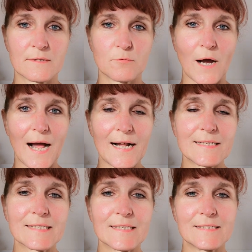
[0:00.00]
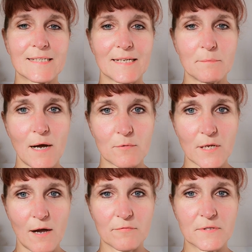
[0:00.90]
Dualseelenthema
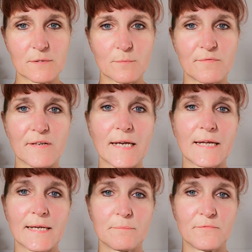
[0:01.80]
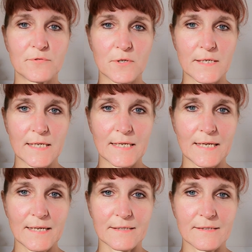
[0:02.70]
oder auf diesem Weg eben wirklich
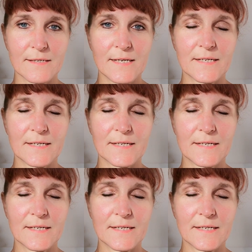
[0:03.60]
geht,